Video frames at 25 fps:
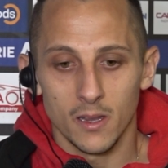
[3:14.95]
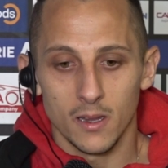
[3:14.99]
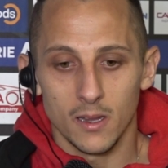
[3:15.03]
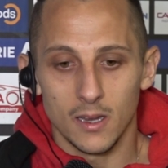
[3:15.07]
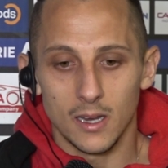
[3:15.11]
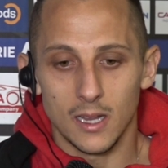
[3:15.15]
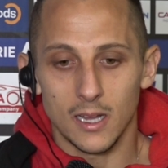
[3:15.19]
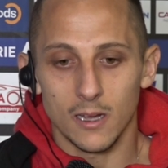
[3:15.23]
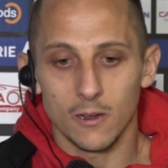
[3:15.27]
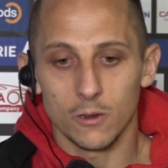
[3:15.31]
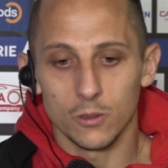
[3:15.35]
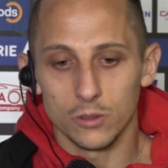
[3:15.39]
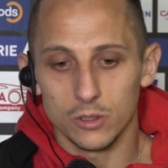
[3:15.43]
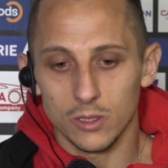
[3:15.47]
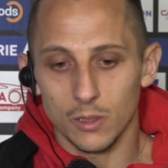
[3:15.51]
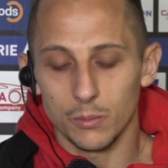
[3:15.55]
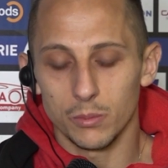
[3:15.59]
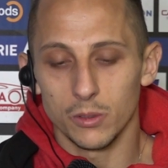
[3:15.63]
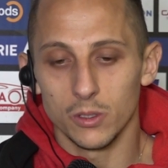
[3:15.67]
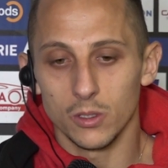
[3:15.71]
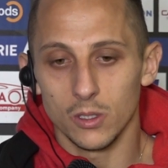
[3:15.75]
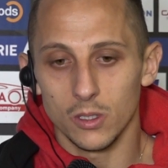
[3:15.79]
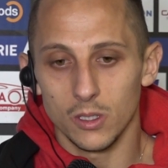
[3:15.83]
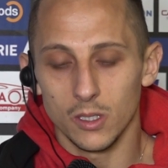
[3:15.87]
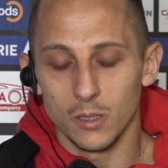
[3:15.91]
la cosa
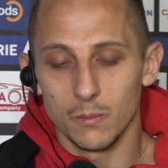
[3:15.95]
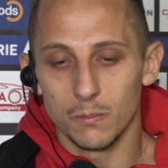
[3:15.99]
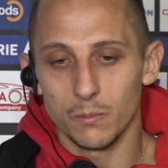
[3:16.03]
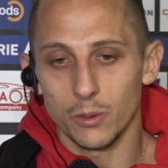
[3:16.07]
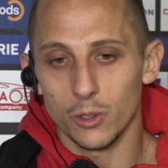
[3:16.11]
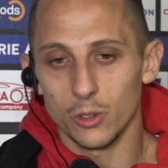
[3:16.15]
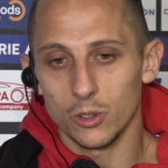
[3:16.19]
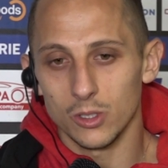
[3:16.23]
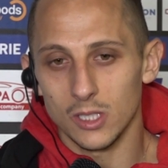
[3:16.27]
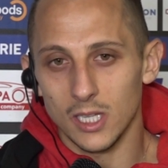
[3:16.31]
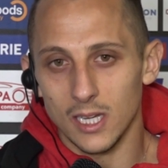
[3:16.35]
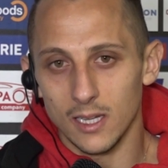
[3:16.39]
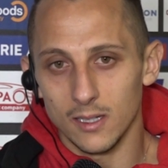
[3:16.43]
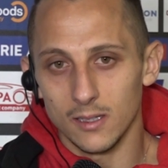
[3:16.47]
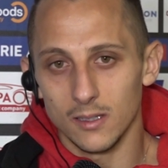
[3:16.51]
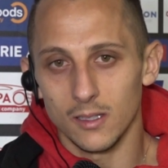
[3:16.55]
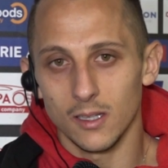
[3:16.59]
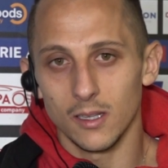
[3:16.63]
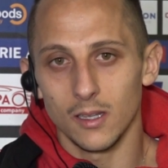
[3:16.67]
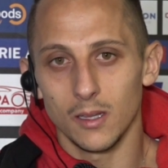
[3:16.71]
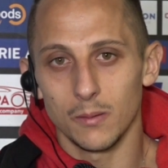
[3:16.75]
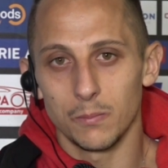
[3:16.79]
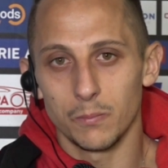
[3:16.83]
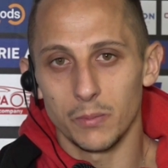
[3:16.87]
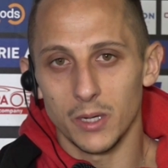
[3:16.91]

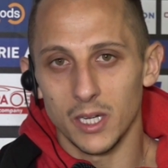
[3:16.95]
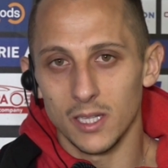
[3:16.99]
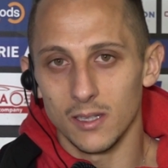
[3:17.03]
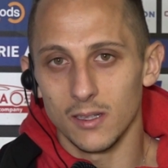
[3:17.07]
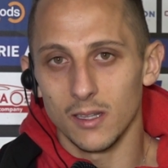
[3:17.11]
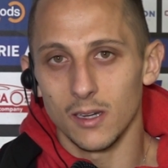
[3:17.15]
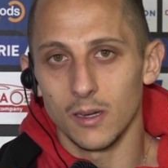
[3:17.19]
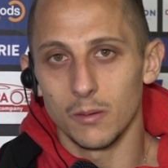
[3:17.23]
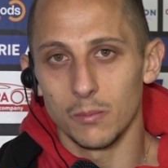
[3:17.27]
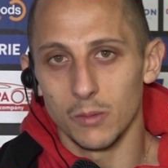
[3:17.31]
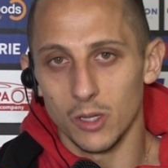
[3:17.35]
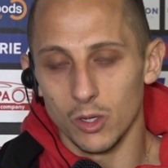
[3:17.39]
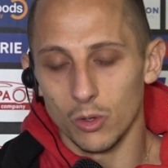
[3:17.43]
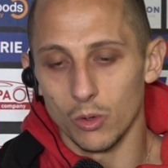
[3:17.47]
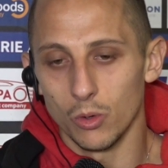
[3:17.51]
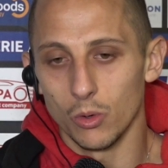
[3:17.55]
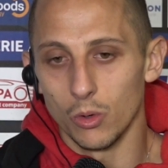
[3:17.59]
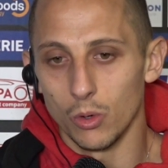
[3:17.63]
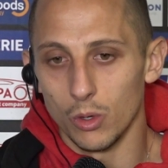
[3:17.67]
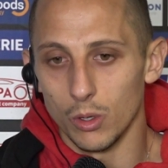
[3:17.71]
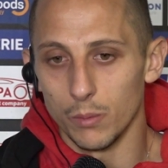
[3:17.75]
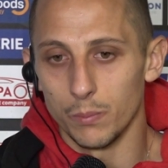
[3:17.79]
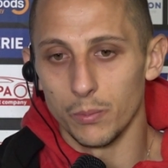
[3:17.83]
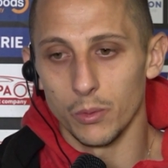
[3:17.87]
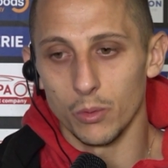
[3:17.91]
importante è prendere meno
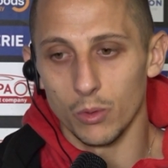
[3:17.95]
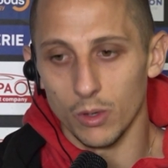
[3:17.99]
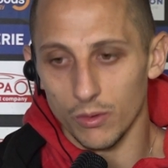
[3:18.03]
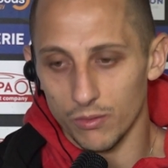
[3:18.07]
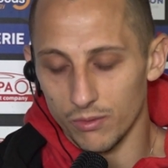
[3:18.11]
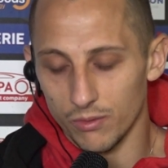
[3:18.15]
gol più che